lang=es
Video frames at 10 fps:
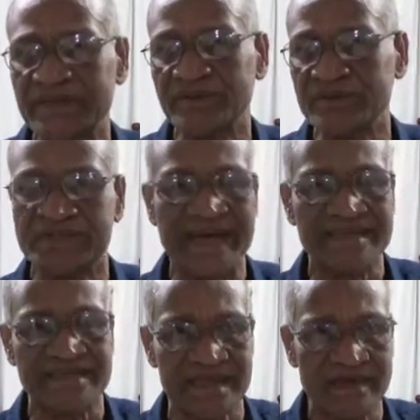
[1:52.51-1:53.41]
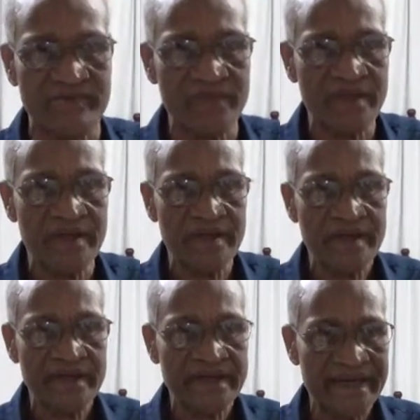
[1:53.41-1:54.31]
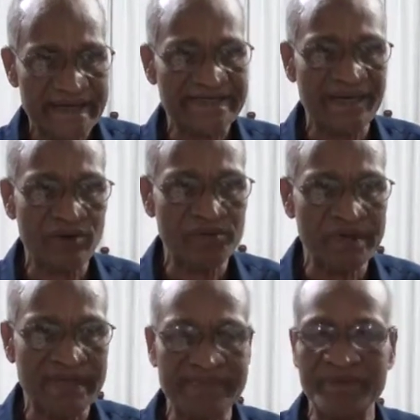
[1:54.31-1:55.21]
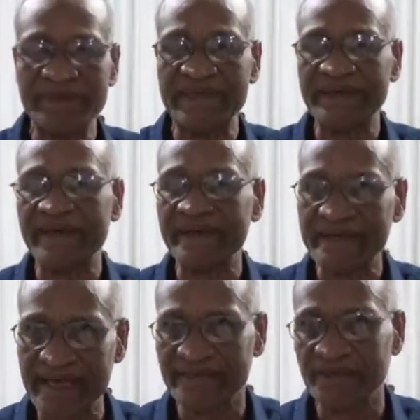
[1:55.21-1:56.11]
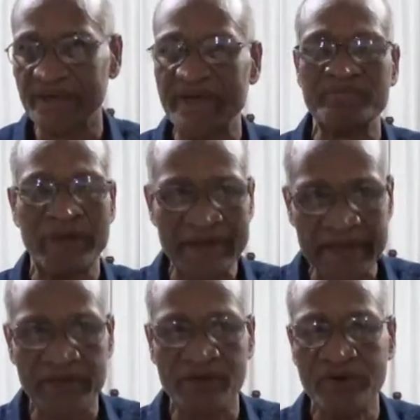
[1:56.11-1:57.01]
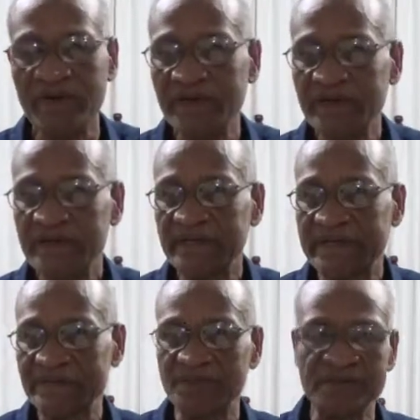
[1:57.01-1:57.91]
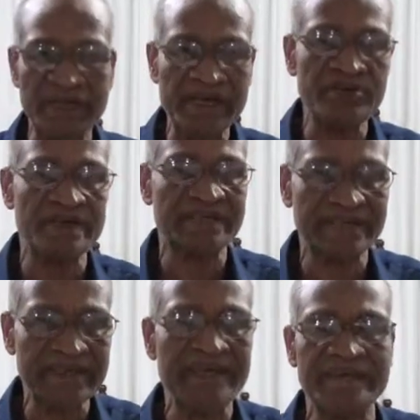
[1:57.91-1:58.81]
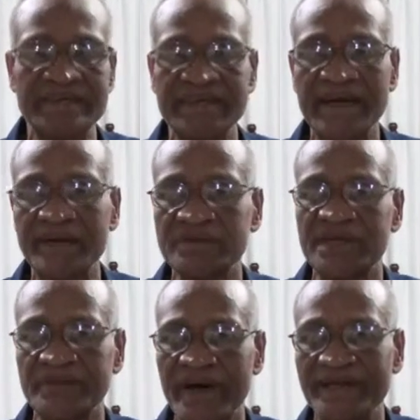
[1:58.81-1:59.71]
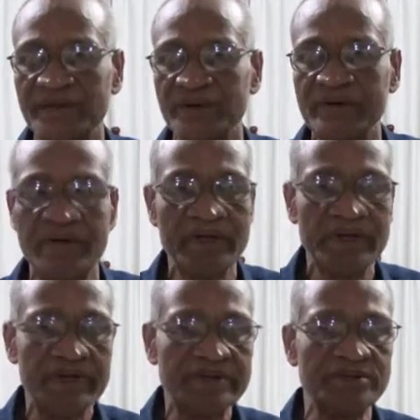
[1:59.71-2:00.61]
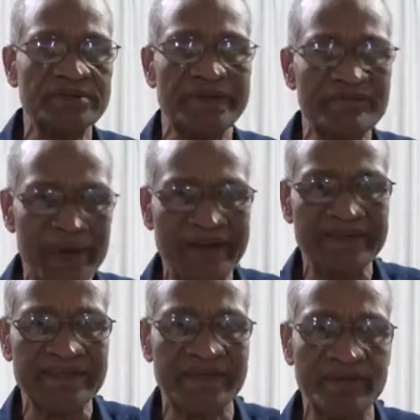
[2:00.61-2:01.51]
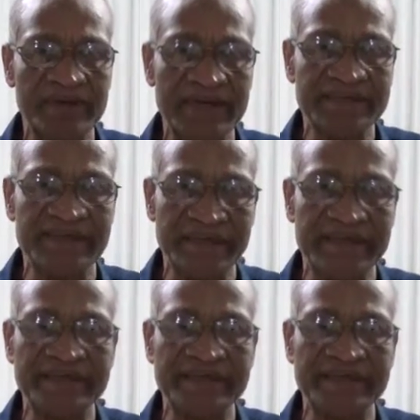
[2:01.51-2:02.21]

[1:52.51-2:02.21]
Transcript: circunstancia que esa comunidad se mantenga en riesgo y en peligro y que esos niños y esas niñas sigan observando esos desmanes que lo que hacen es